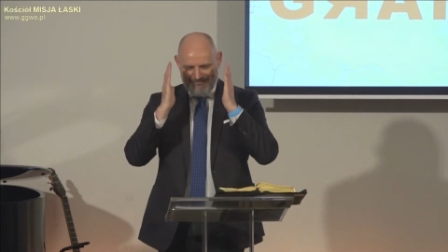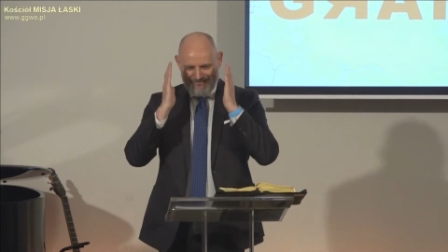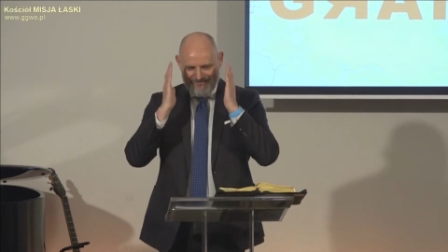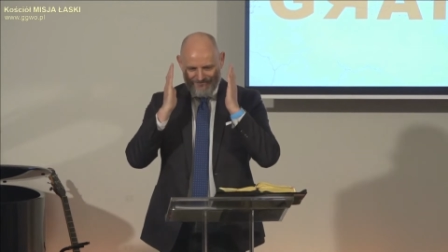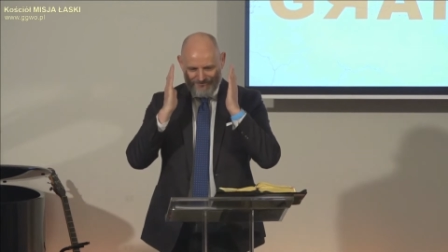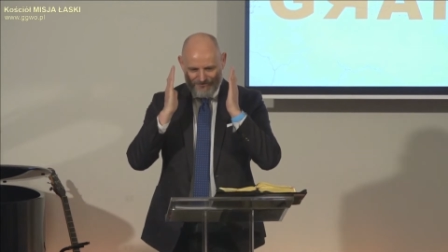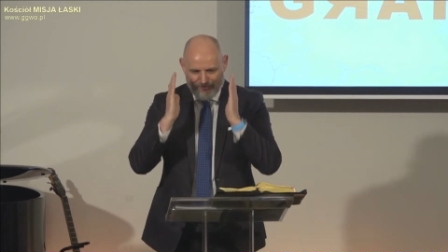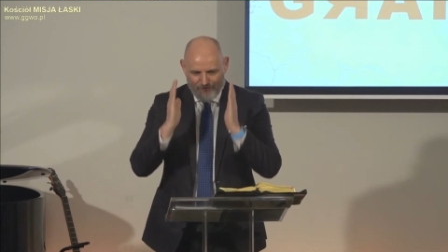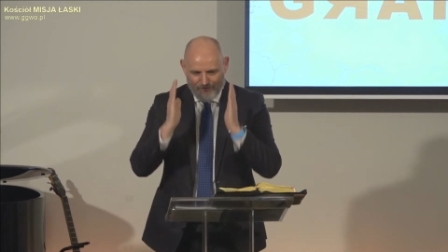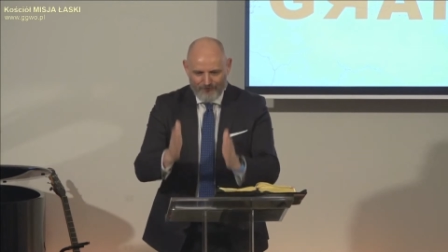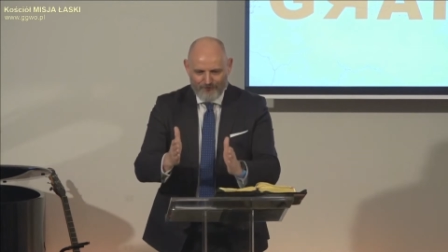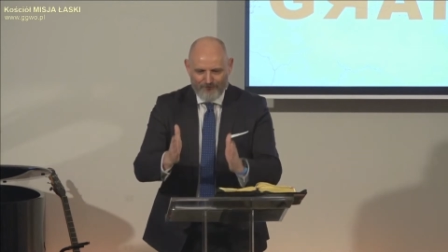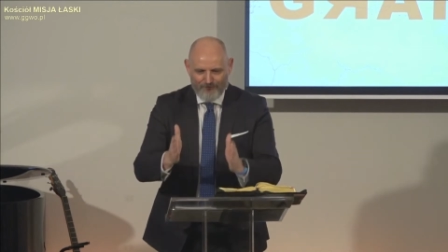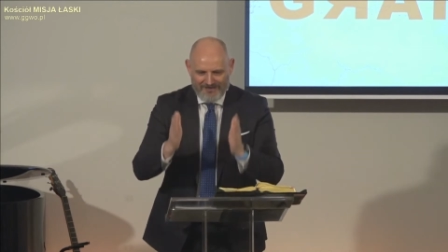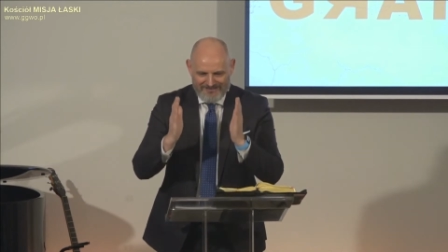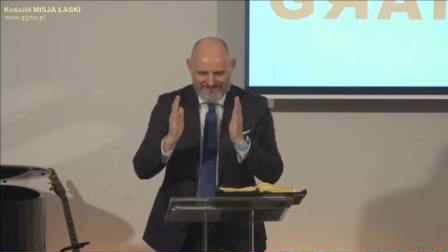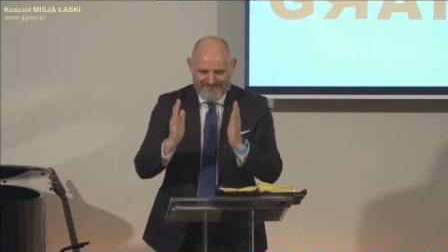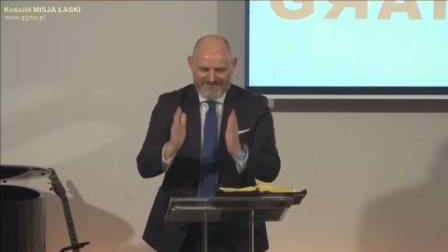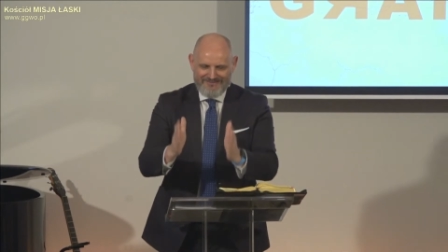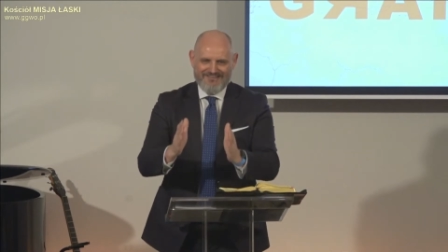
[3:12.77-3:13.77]
ciągła
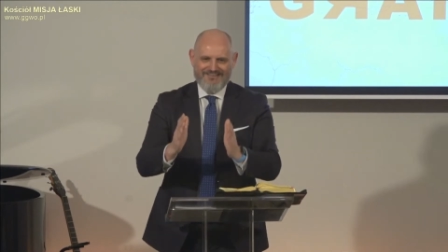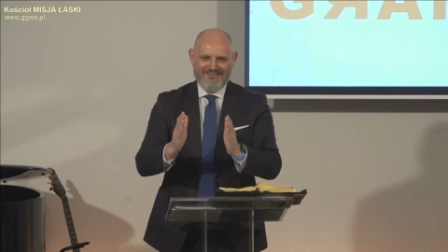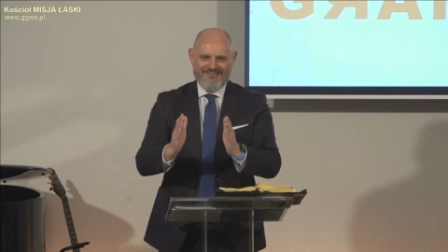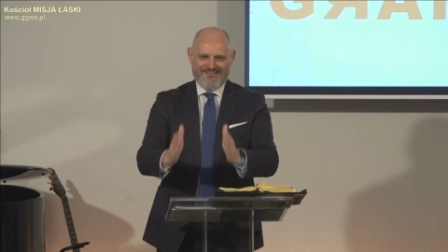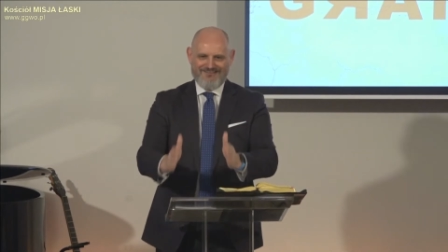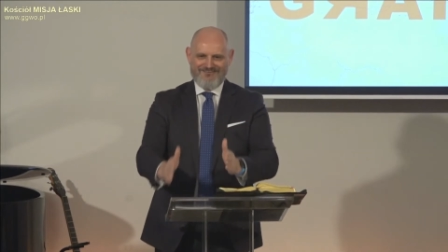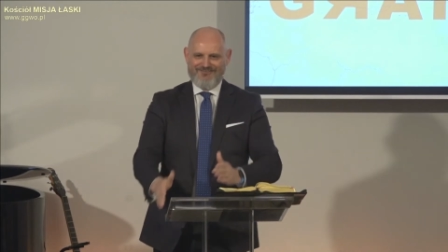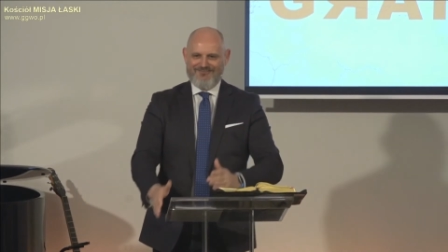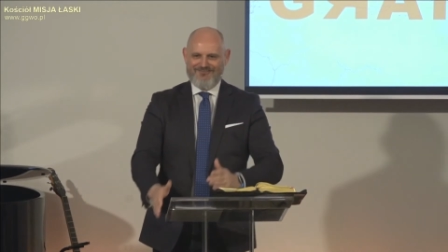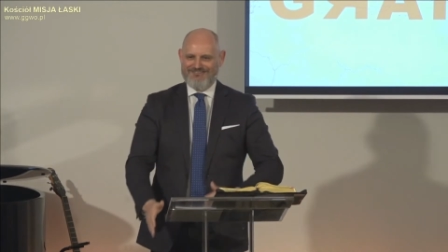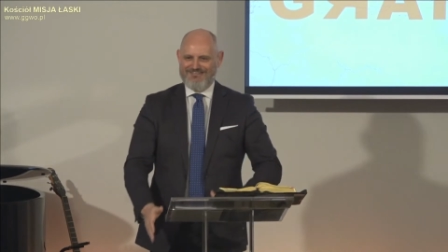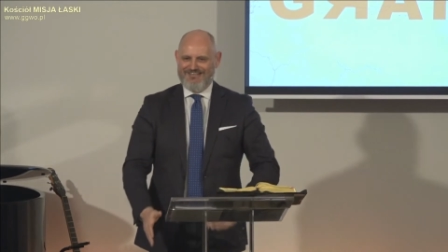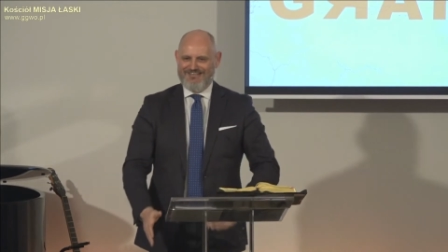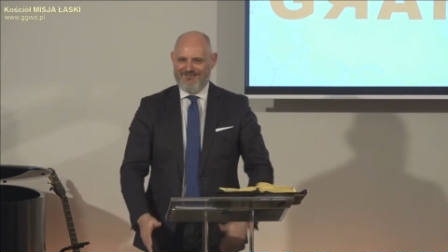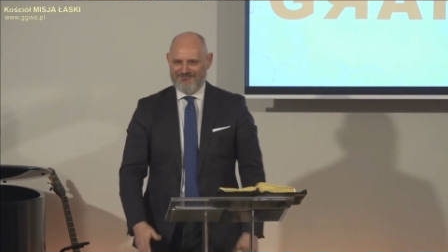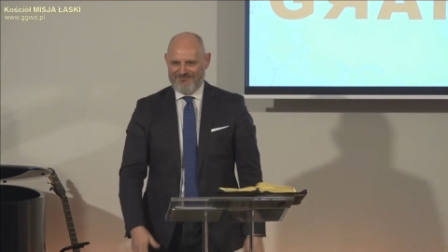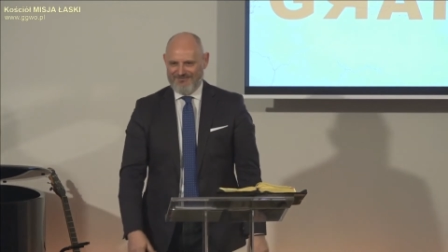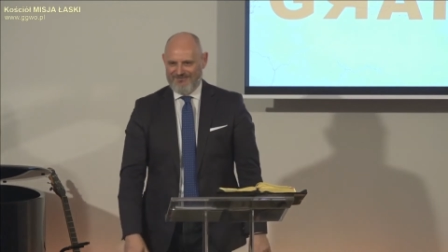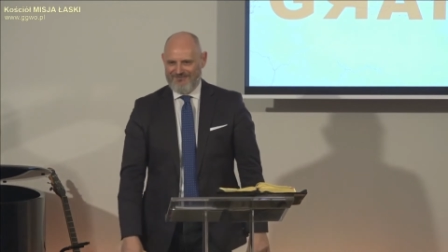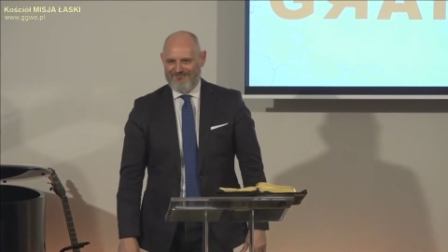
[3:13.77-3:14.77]
linia na drodze na
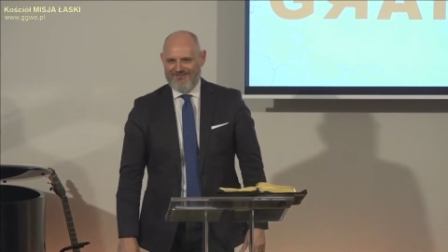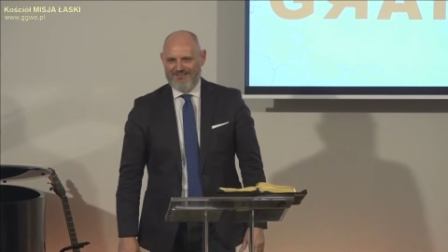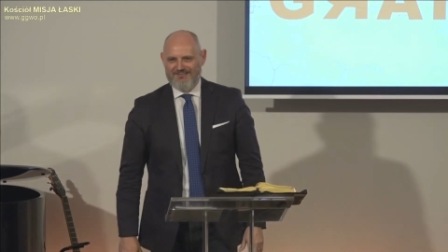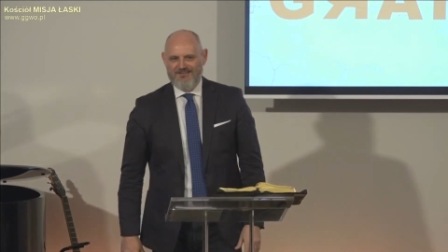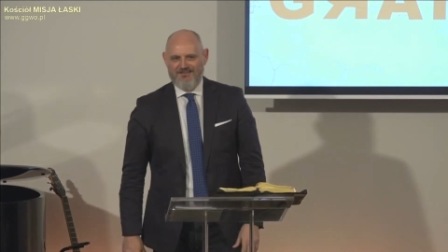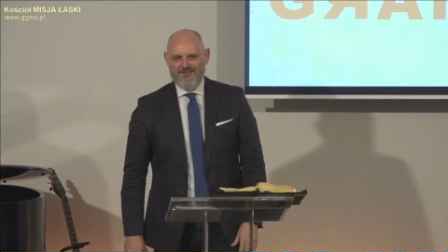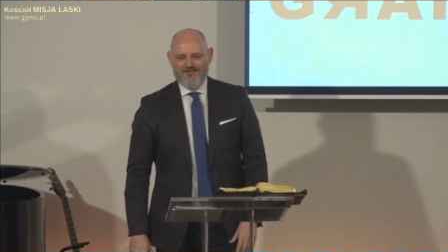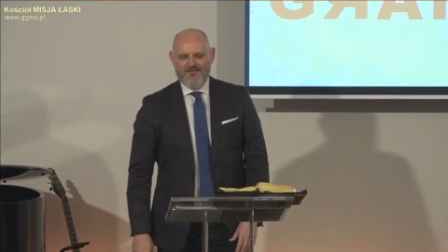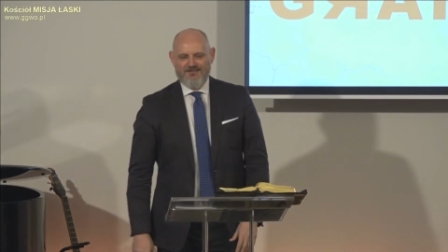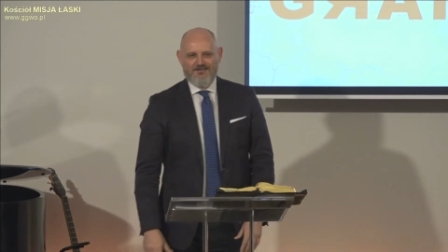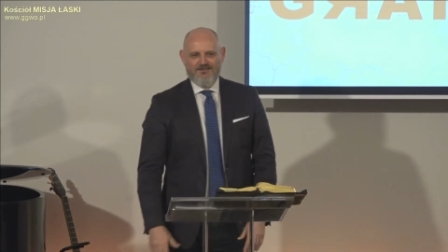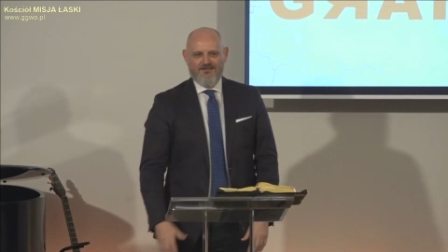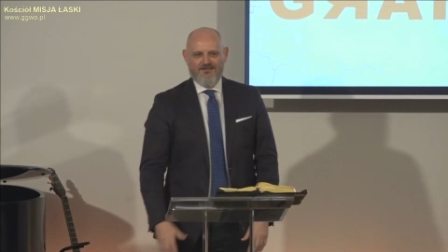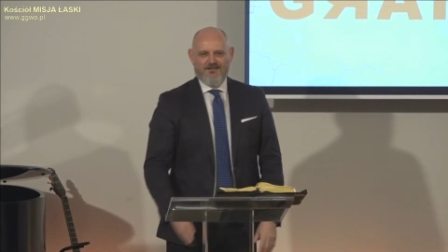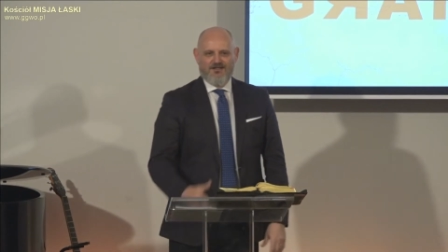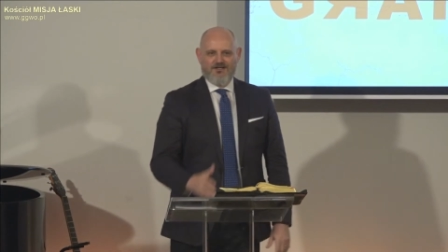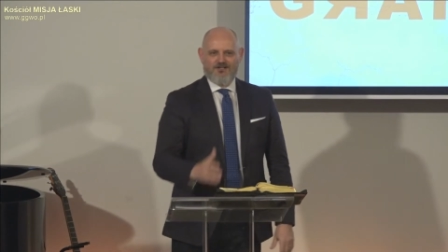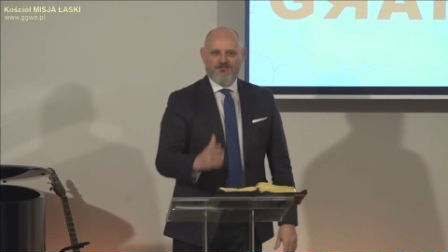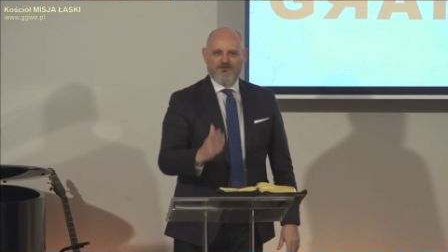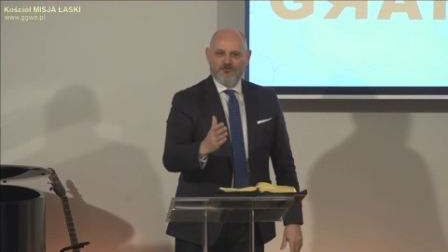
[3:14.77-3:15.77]
przykład,
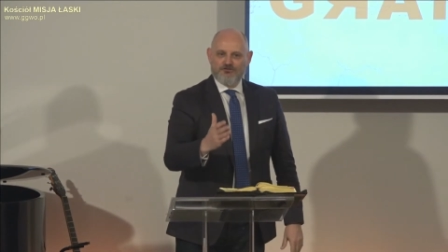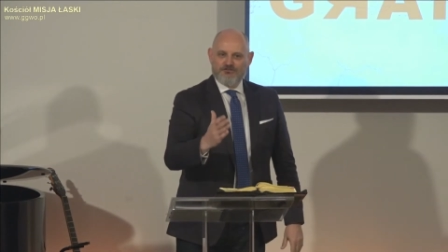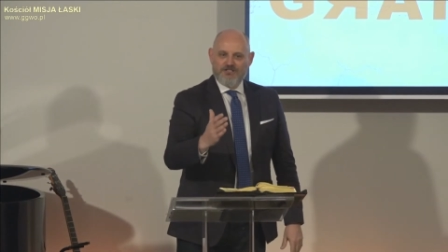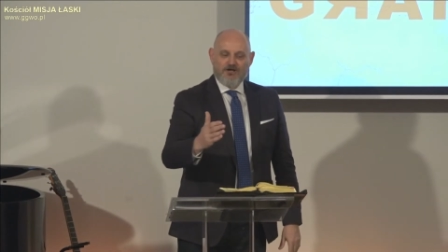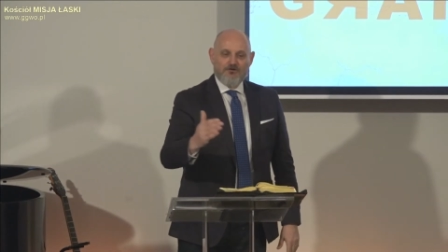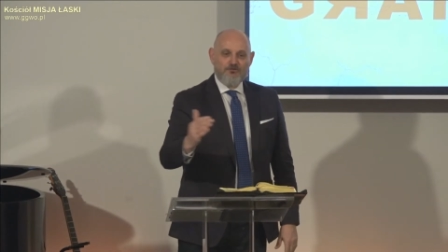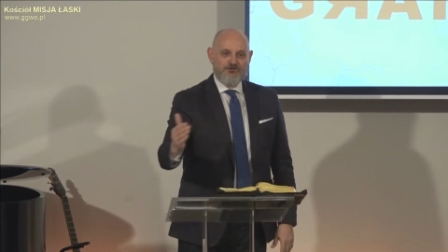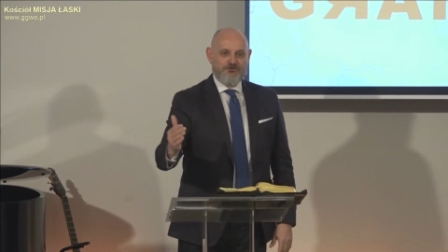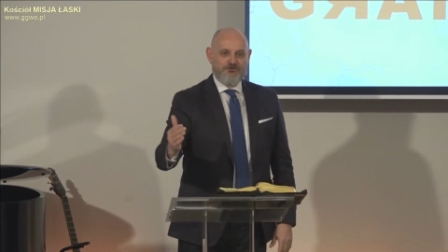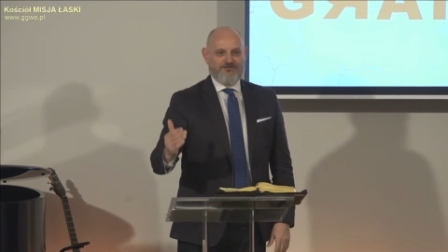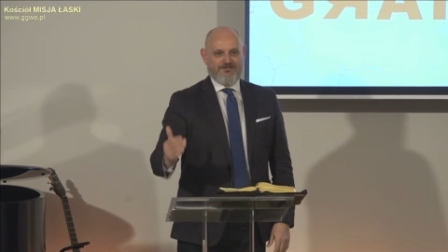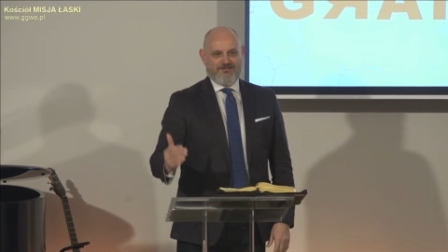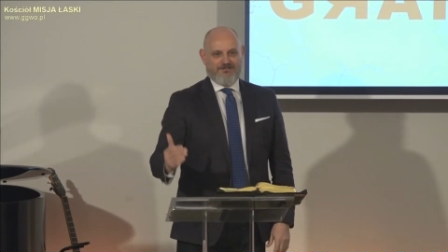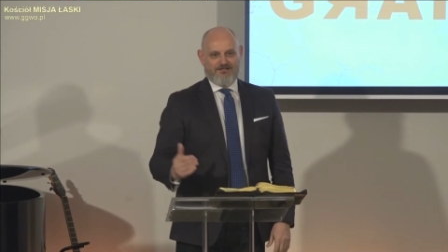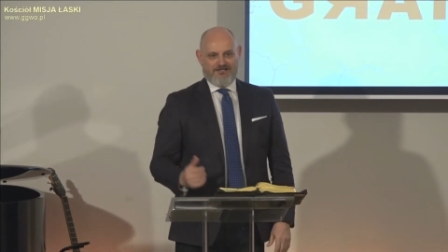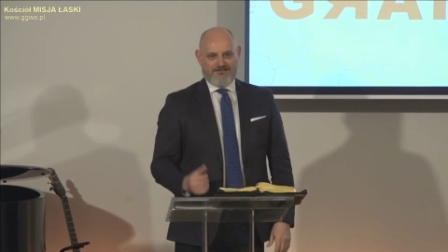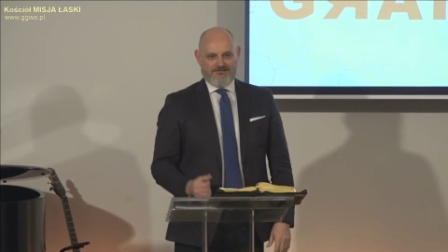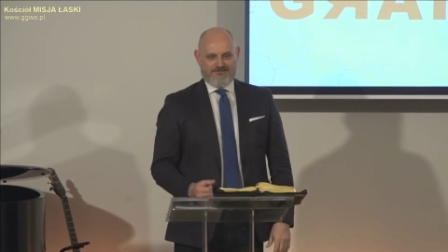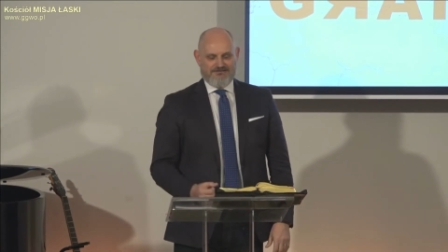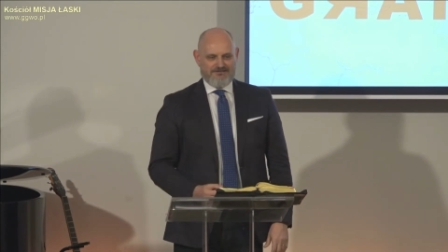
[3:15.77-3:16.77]
ktoś naruszył te
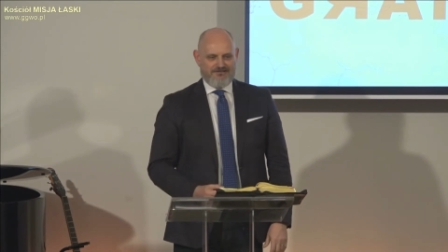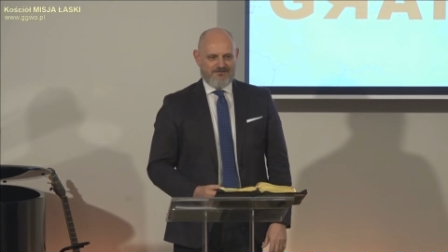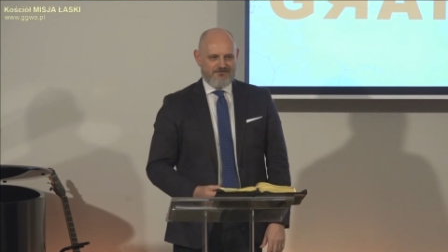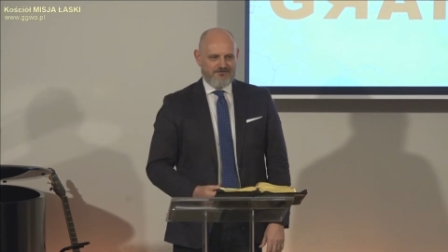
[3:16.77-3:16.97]
granice.